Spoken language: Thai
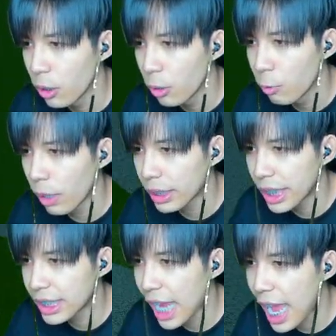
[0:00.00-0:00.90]
หวัด
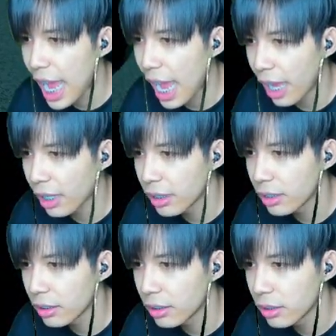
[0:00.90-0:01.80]
ดีจ้า
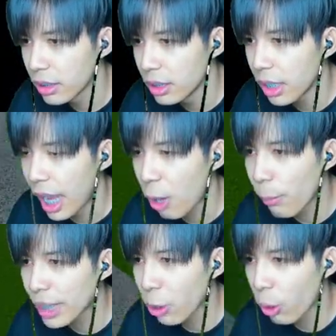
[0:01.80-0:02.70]
เอ้า
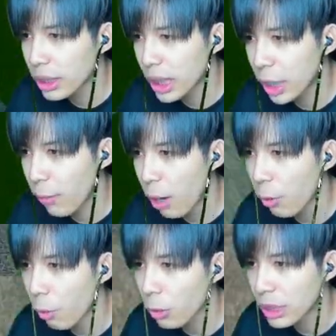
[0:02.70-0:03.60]
ไม่โดนสกิลว่า
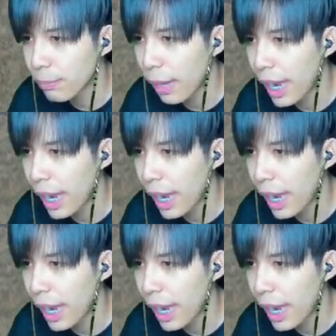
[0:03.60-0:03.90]
โอ้ สิบหาย